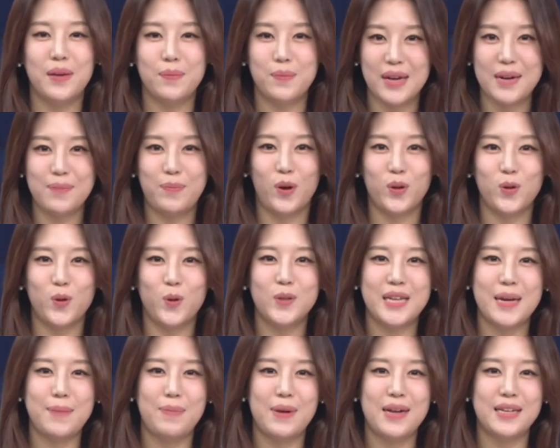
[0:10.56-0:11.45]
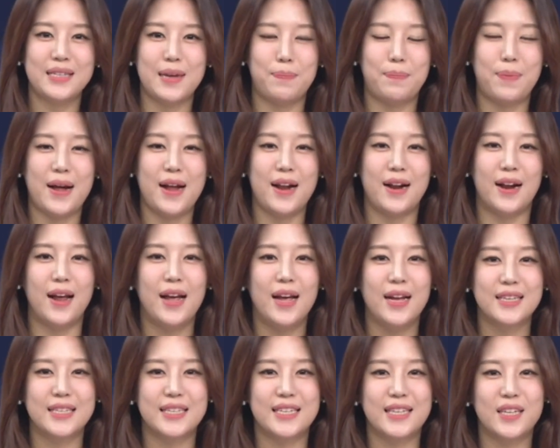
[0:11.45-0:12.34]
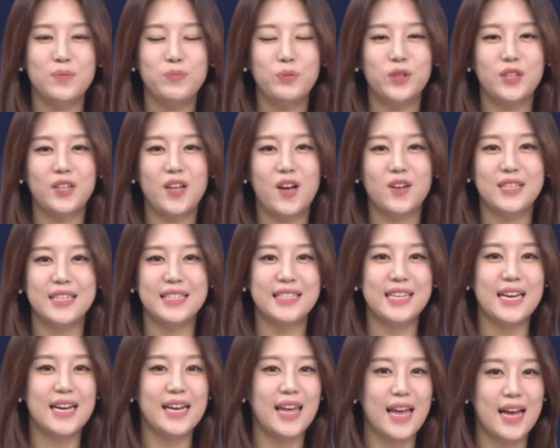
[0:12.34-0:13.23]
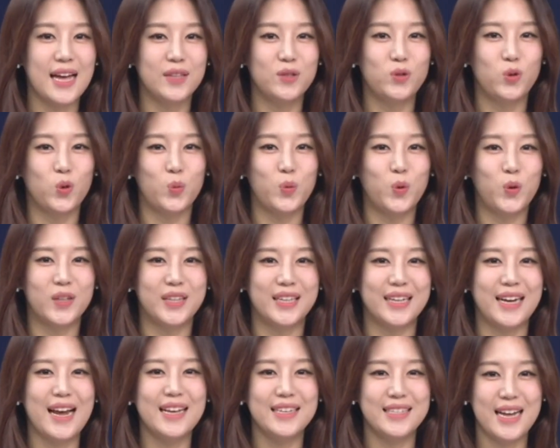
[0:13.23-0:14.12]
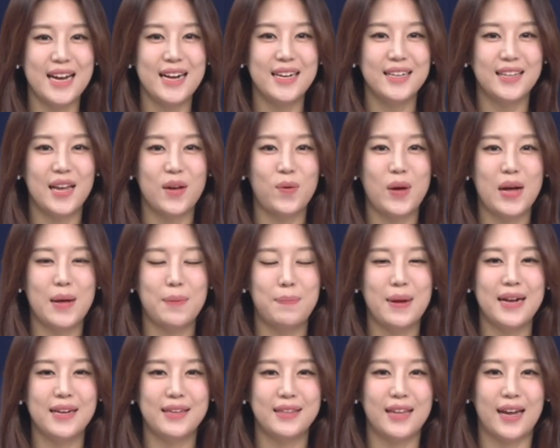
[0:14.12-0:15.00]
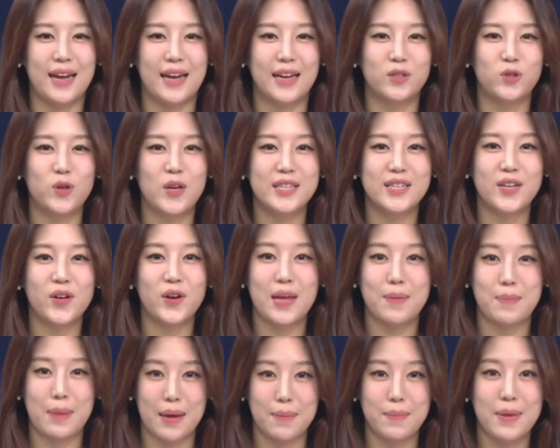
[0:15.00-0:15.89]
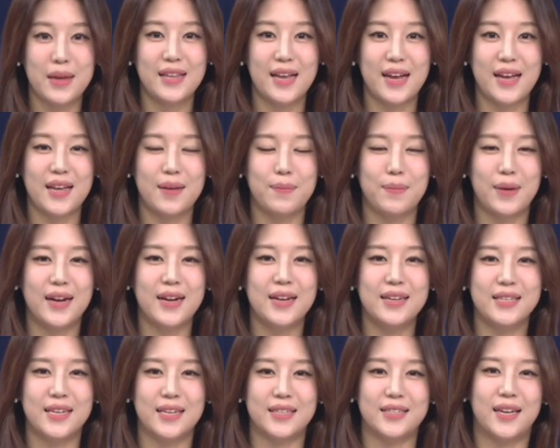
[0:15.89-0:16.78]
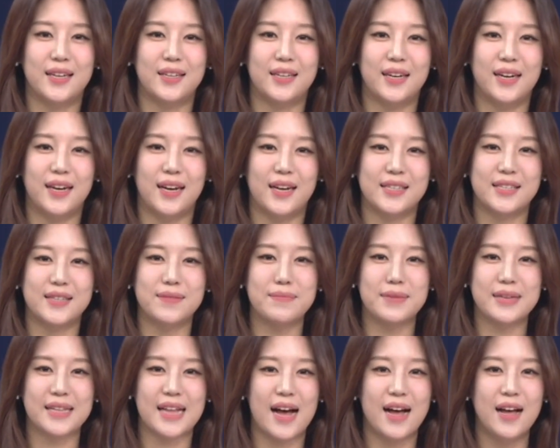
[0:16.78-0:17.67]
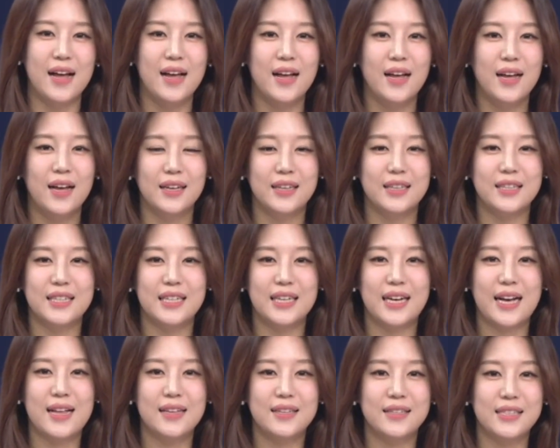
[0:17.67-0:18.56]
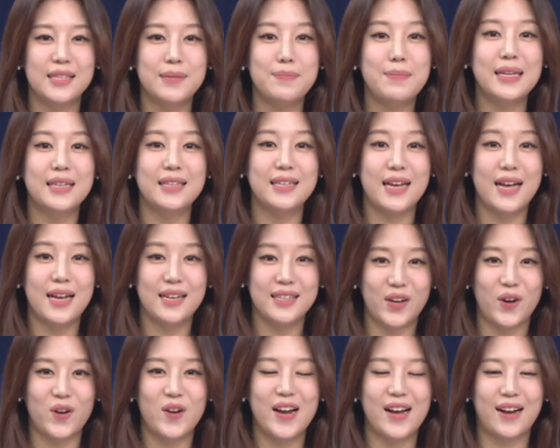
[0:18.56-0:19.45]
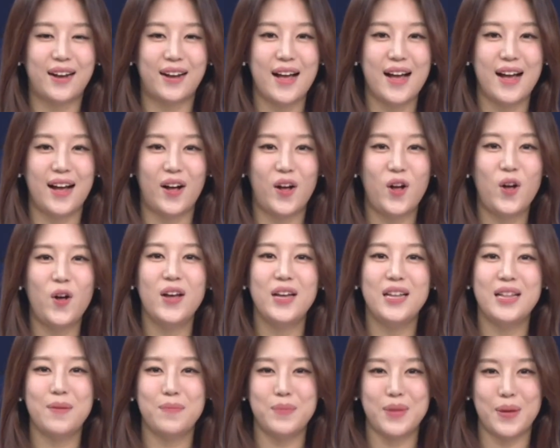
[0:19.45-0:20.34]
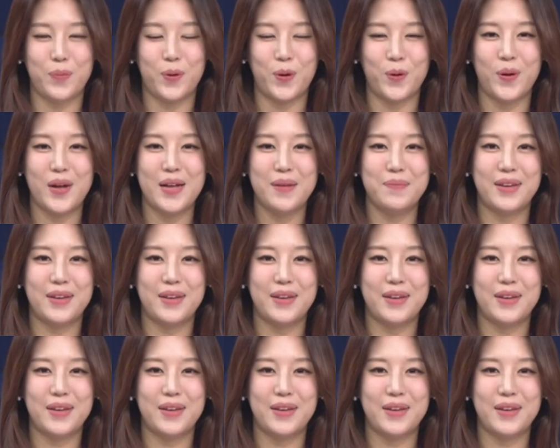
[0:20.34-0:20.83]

비밀번호 사팔사팔. 지금부터 시장의 핫 종목들의 살 때와 팔 때, 최적의 매매 타이밍을 제시해드리겠습니다. 이 시간 스마트한 전략가 허희남 대표와